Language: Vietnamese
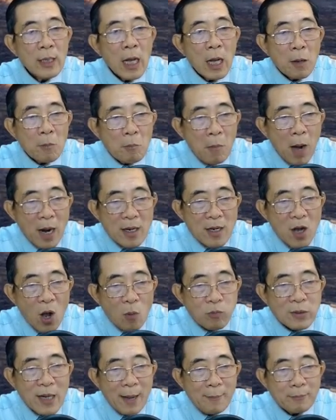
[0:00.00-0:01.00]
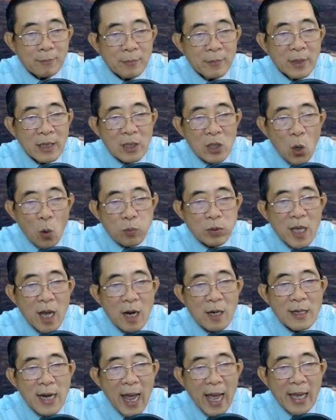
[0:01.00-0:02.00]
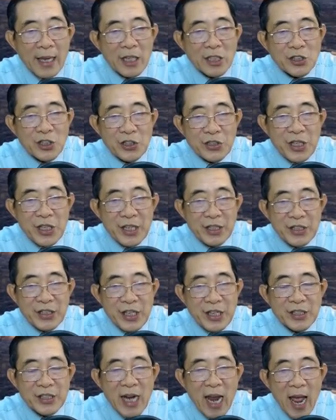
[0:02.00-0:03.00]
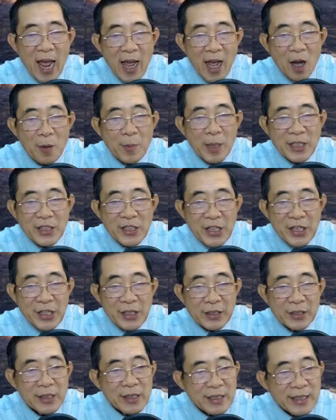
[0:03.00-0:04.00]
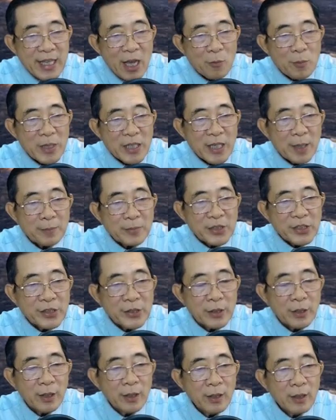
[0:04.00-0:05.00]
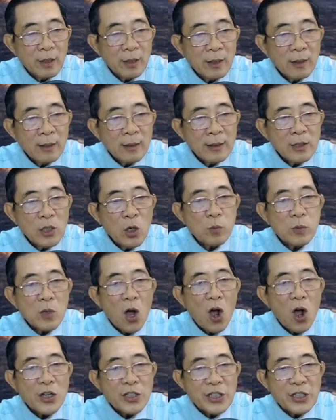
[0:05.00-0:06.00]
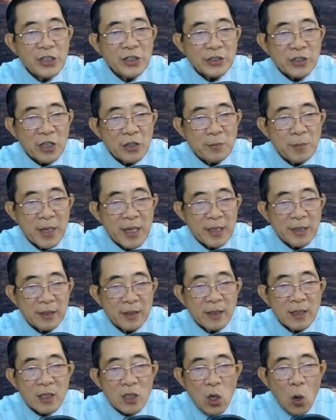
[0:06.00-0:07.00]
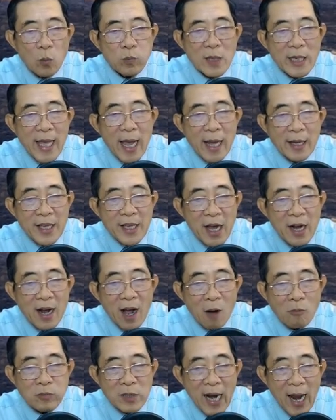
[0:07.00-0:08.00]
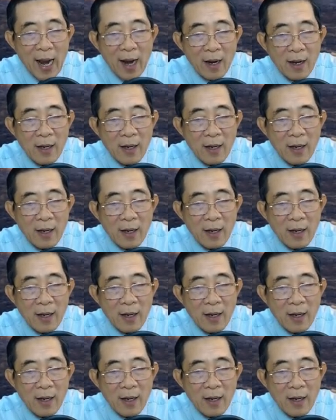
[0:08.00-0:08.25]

Mẫn Ngọc Lâm cũng nhớ lại cái sự việc diễn ra ở bệnh viện vào mười năm trước. Lúc đó Dương Tử My cũng đã nhắc nhở ông rằng